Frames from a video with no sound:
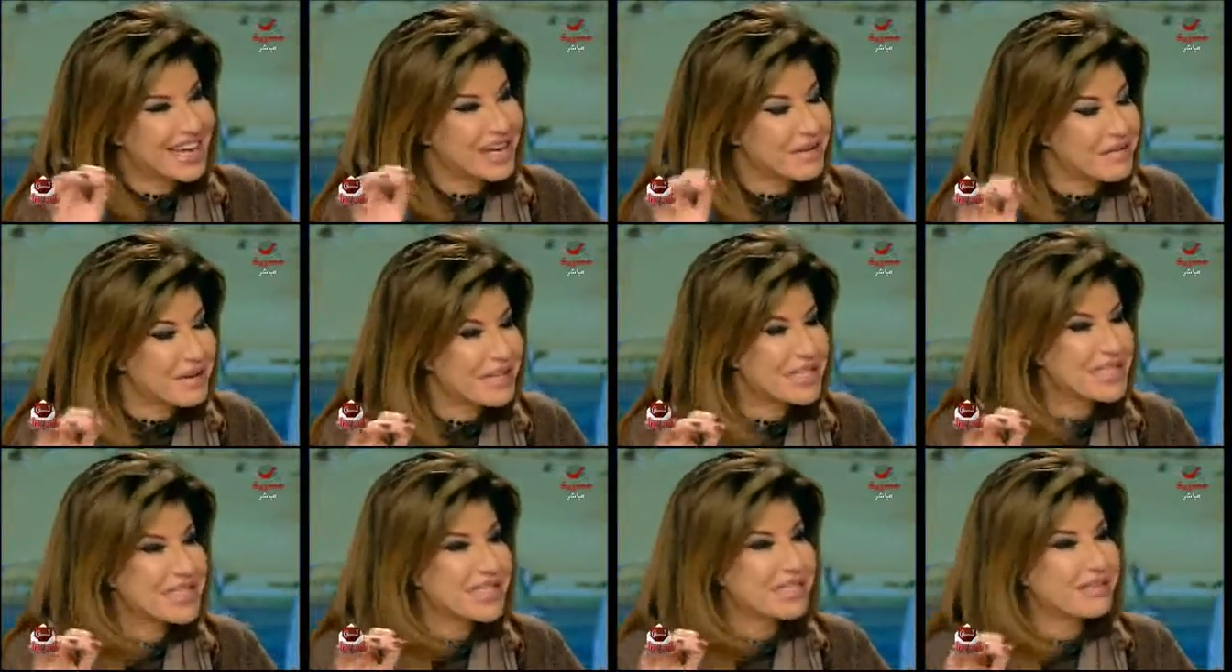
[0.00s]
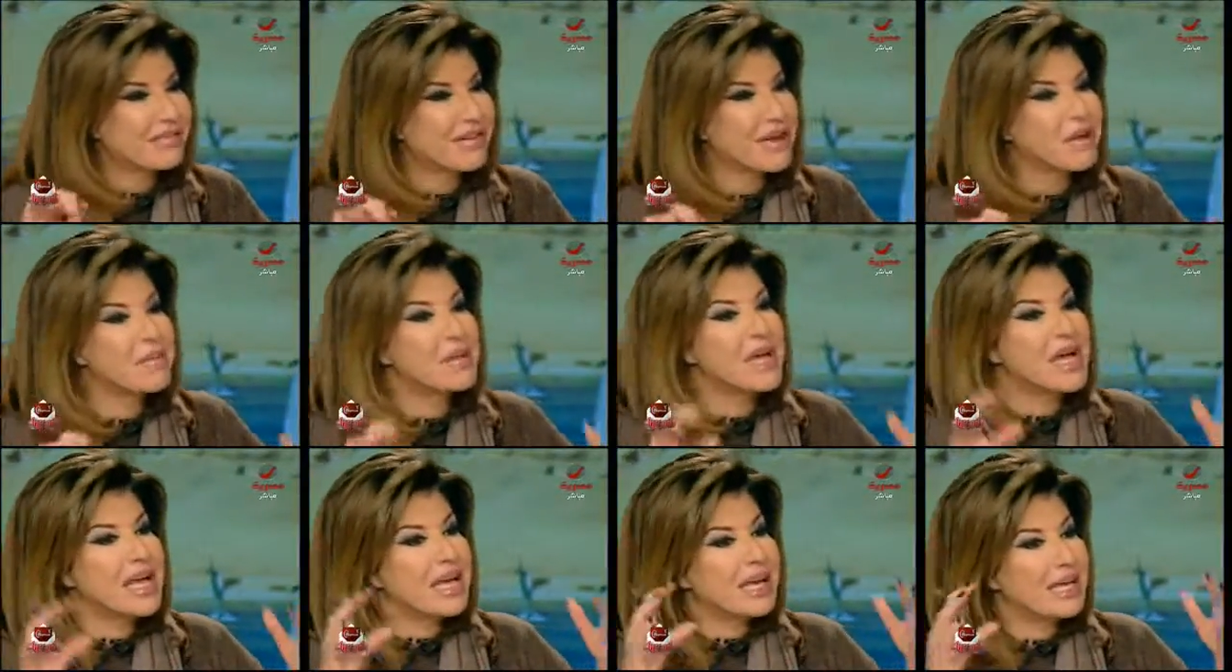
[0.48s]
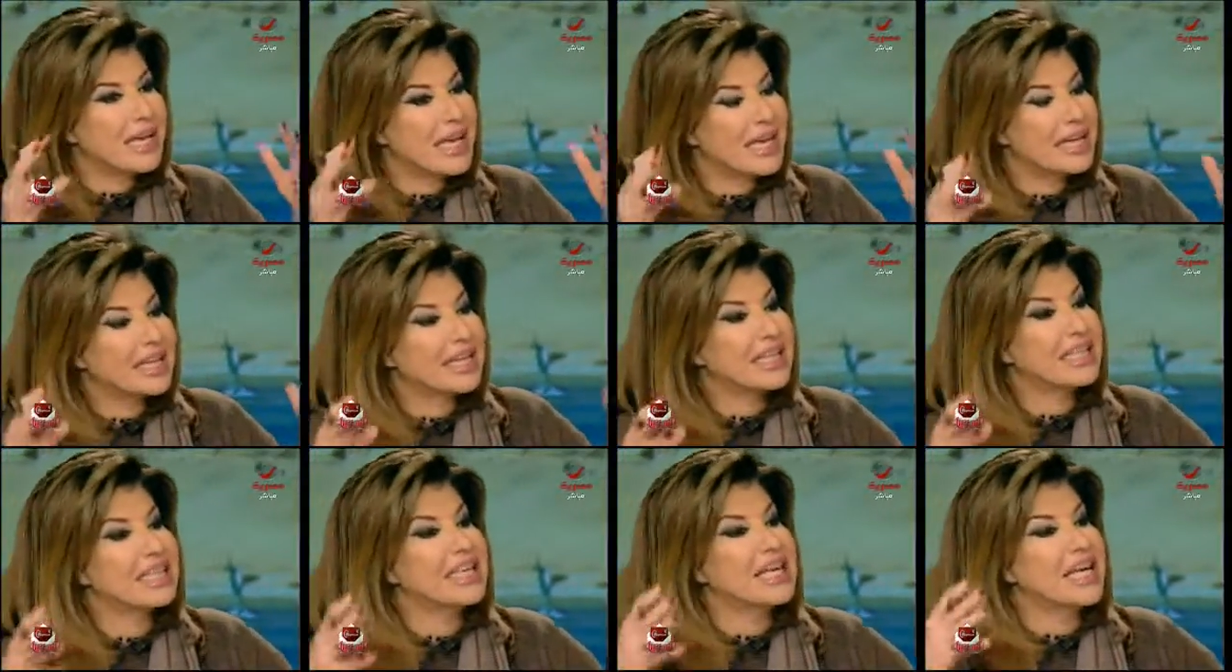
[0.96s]
علامات استفهام
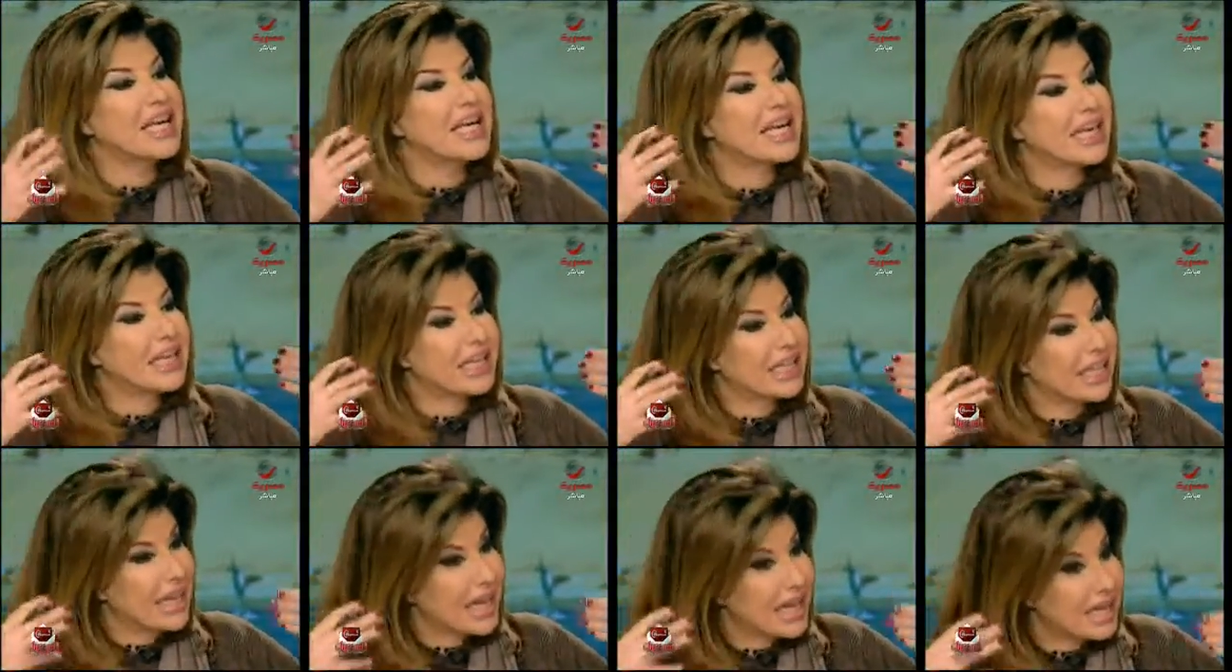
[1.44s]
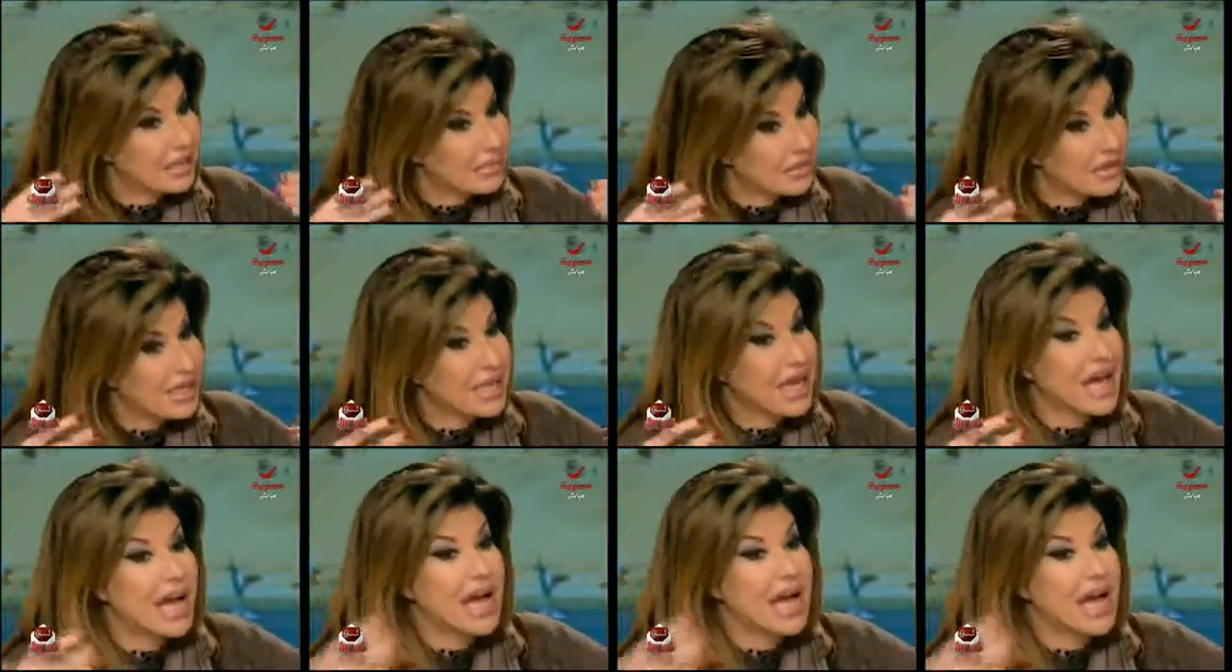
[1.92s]
لكن الغالبيه